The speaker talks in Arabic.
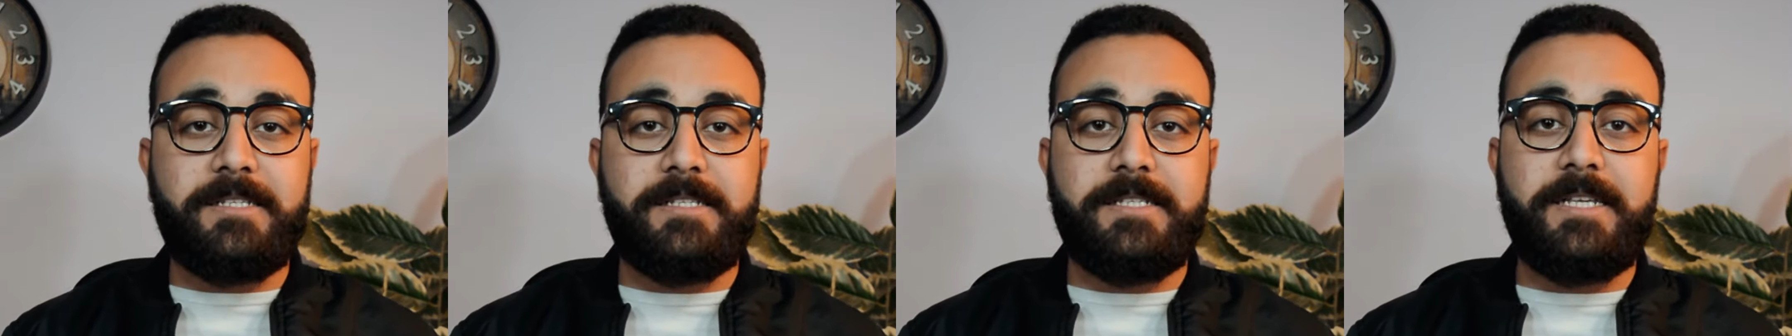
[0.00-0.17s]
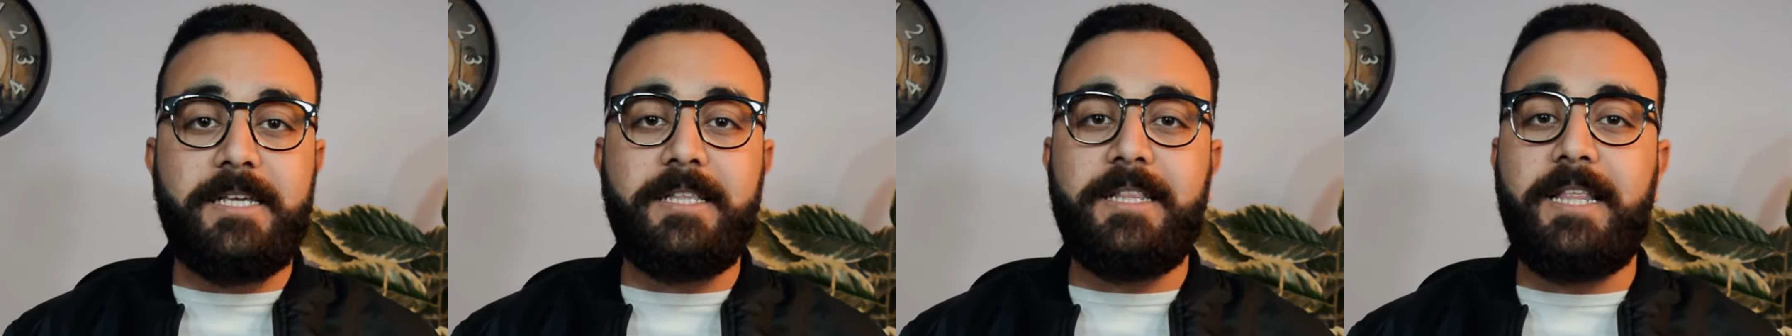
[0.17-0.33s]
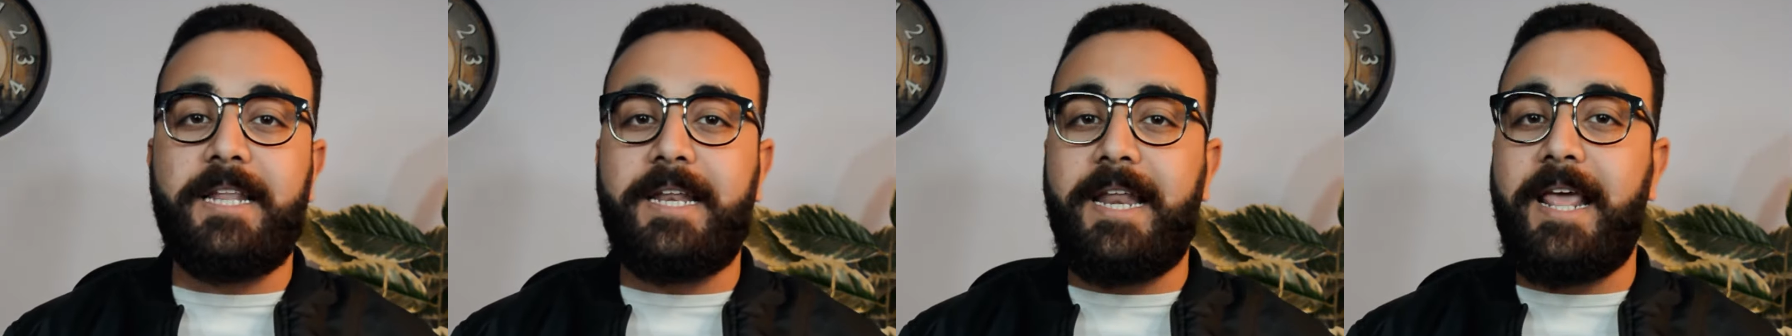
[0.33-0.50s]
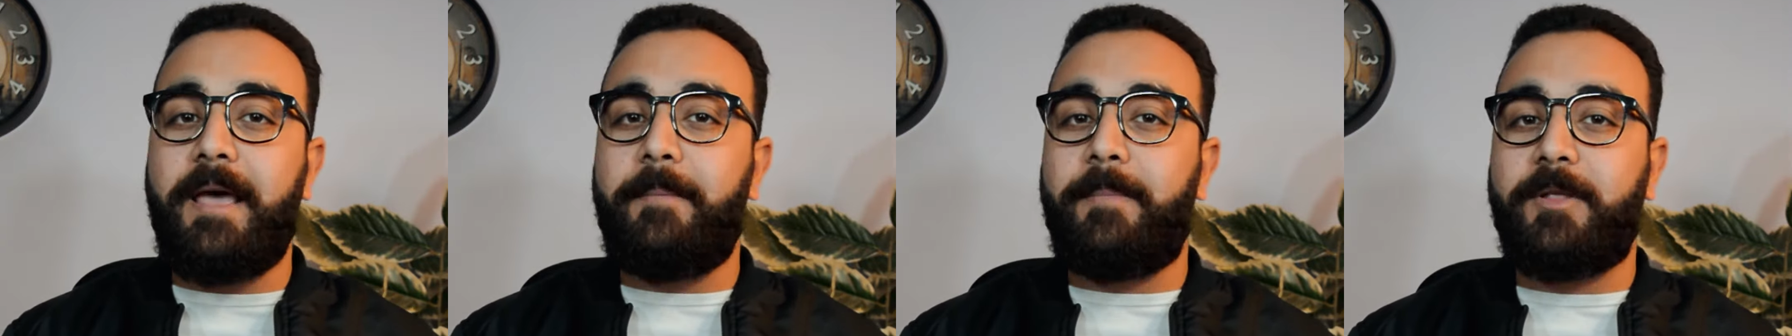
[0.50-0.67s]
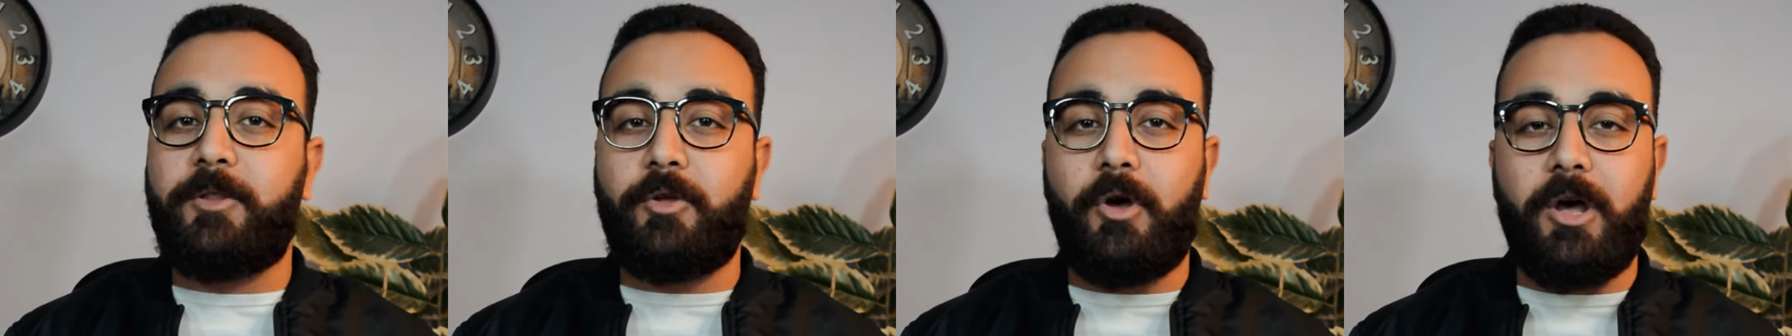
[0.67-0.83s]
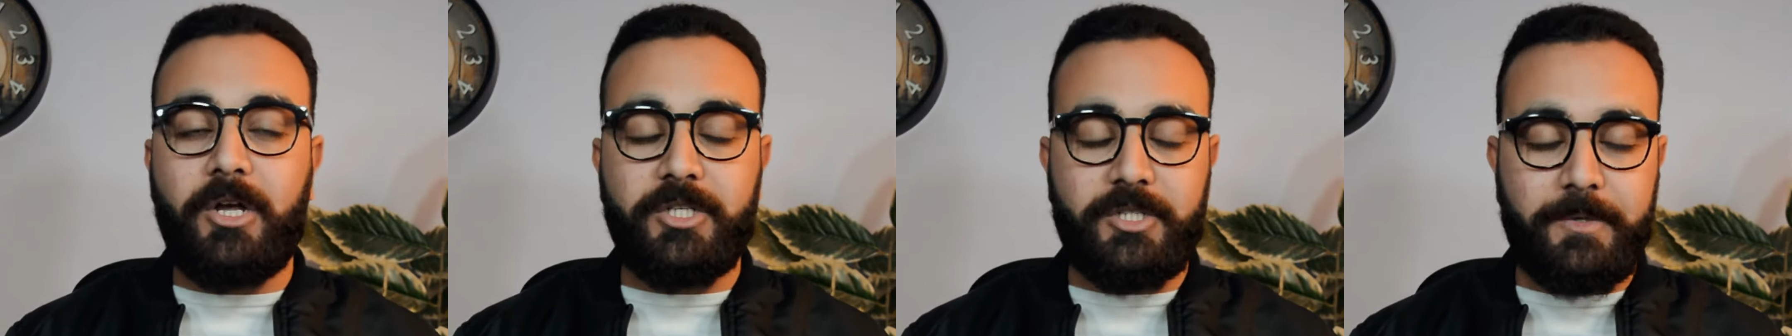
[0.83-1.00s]
الزيت ان هي ما
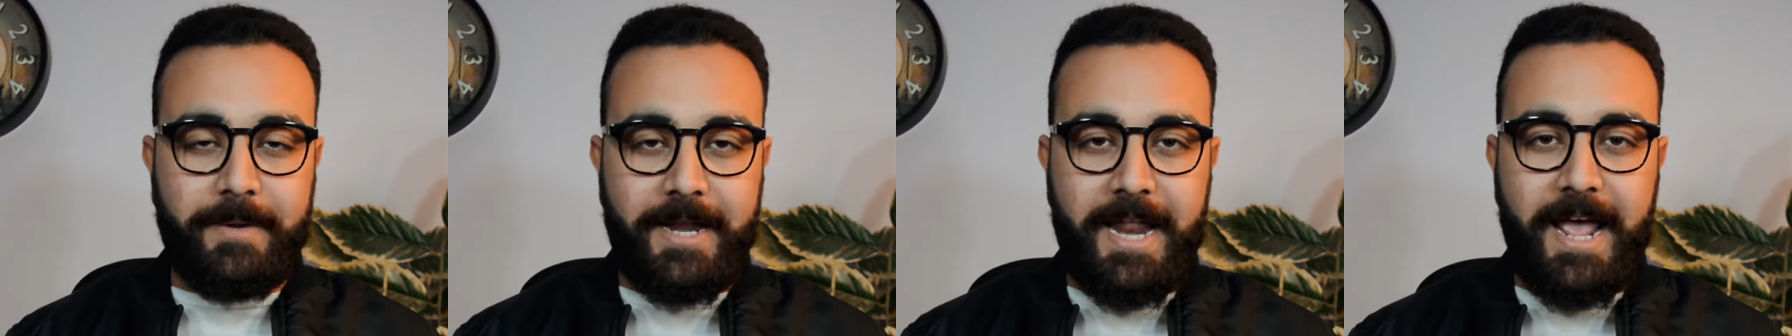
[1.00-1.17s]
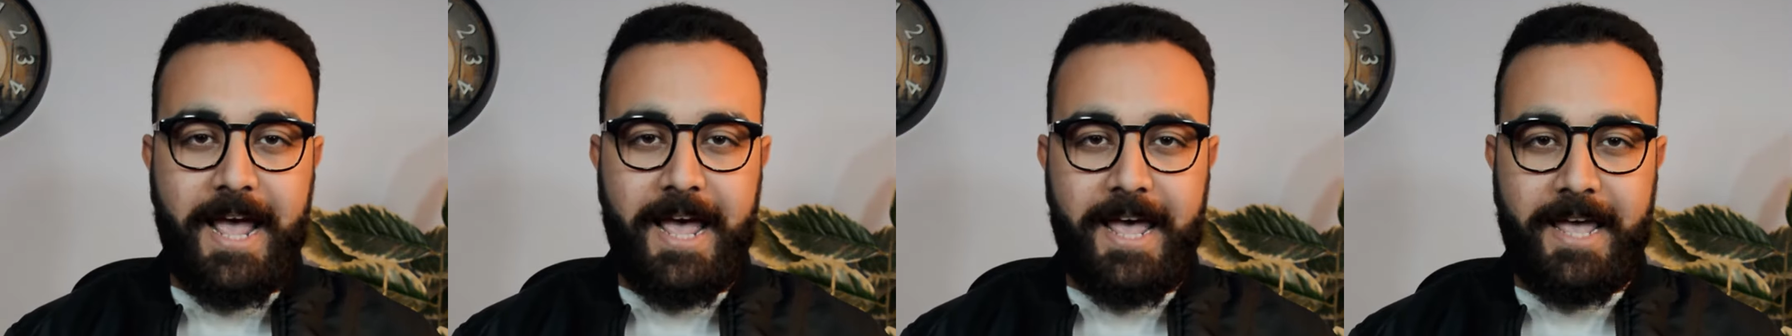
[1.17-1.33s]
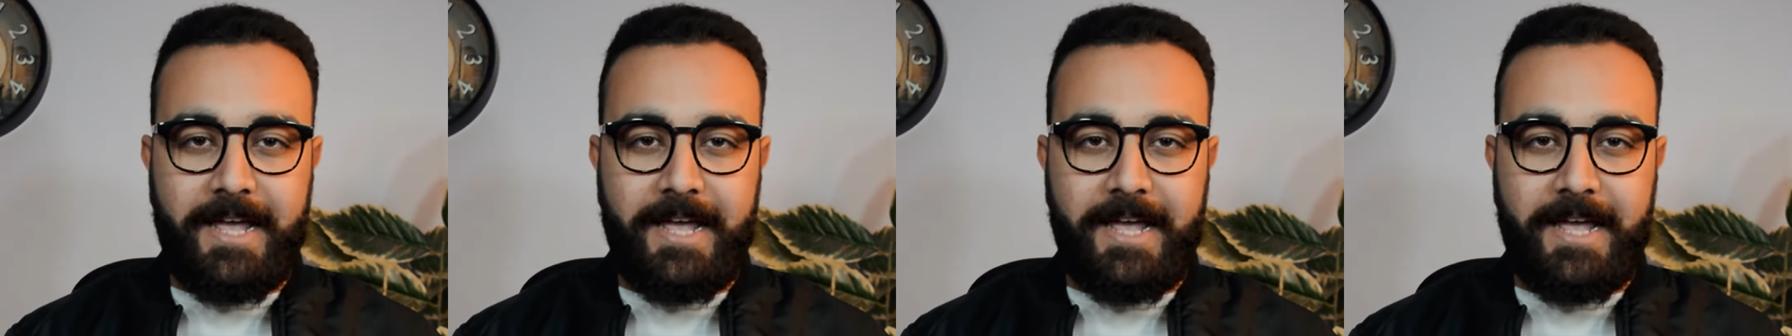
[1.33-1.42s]
تقعش منها